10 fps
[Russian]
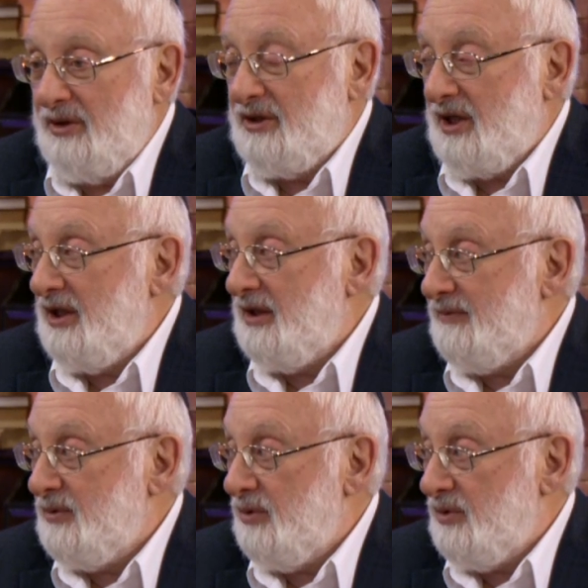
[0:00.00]

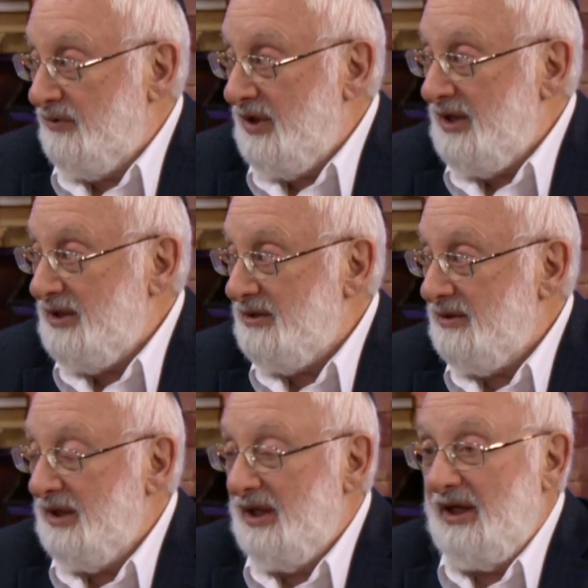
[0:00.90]
интернетовскую связь
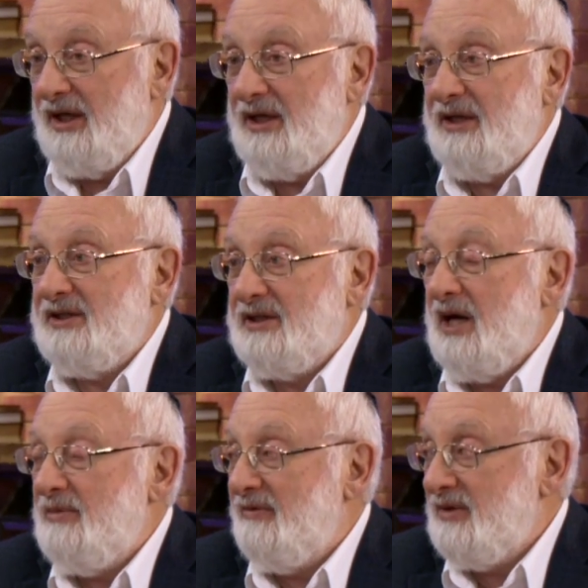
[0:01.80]
и
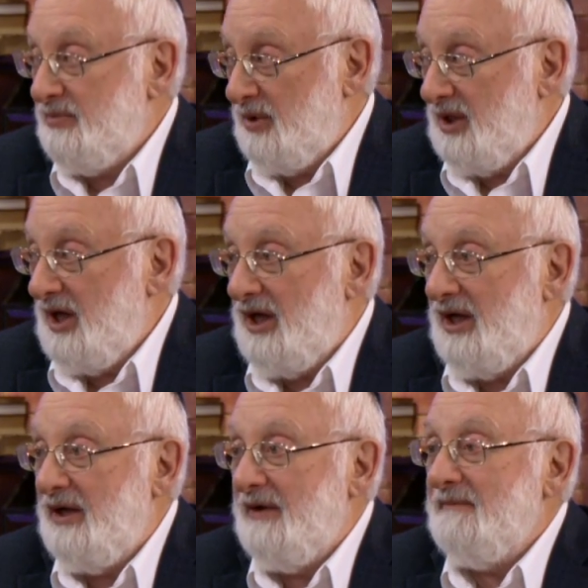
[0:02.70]
сами
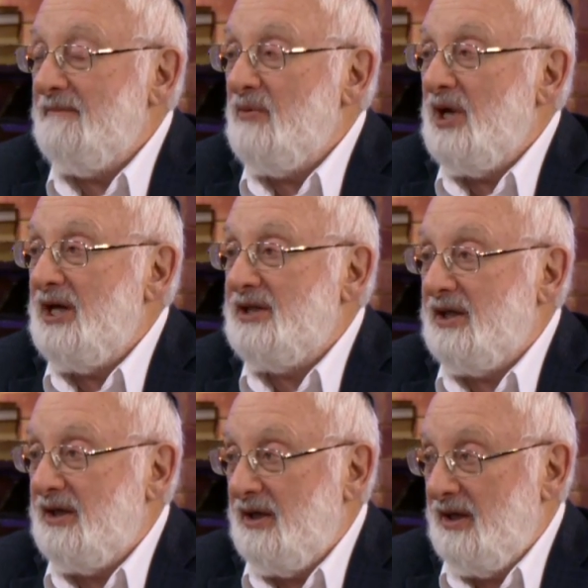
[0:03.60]
воспитали
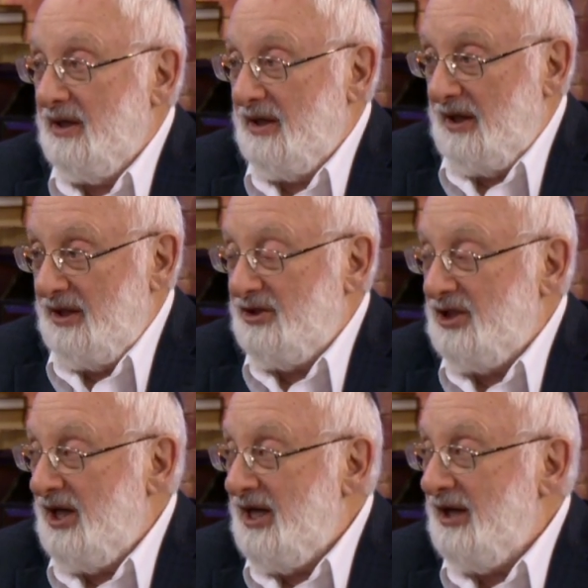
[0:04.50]
этих
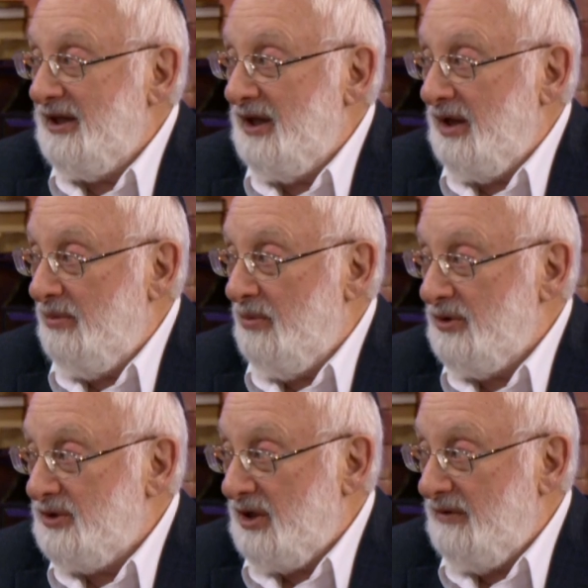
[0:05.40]
интеллигентных
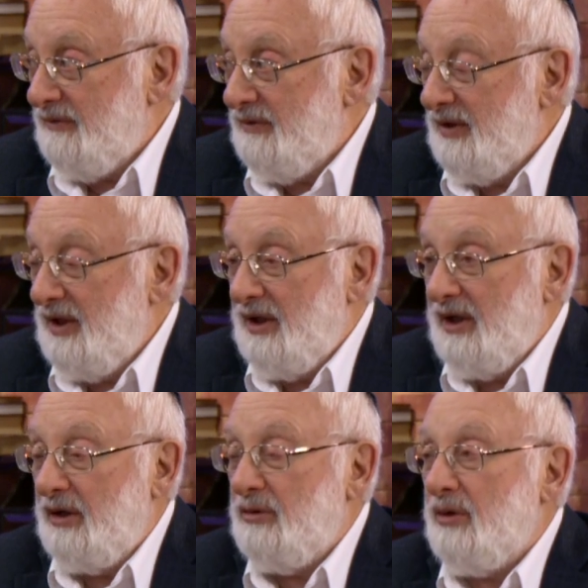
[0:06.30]
монстров,
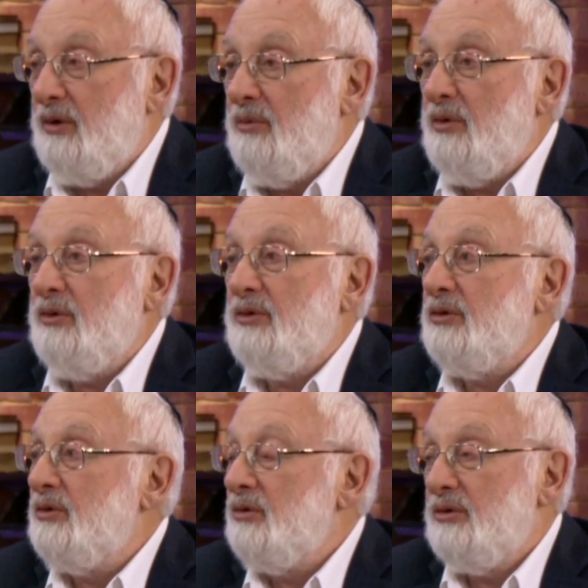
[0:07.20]
которые могут
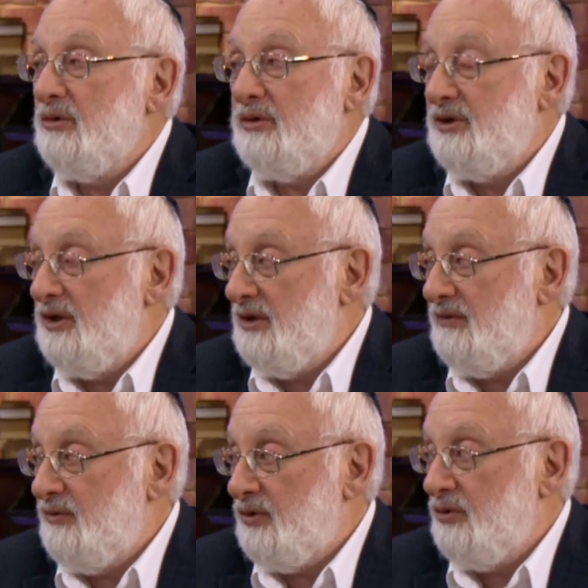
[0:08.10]
сделать
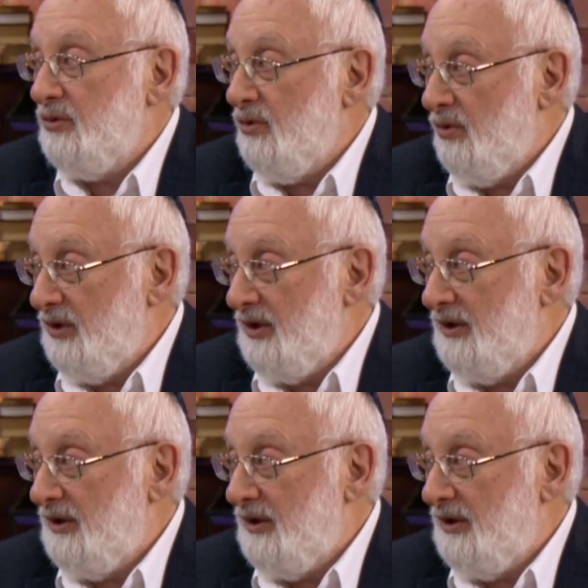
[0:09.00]
все, что угодно. Ни перед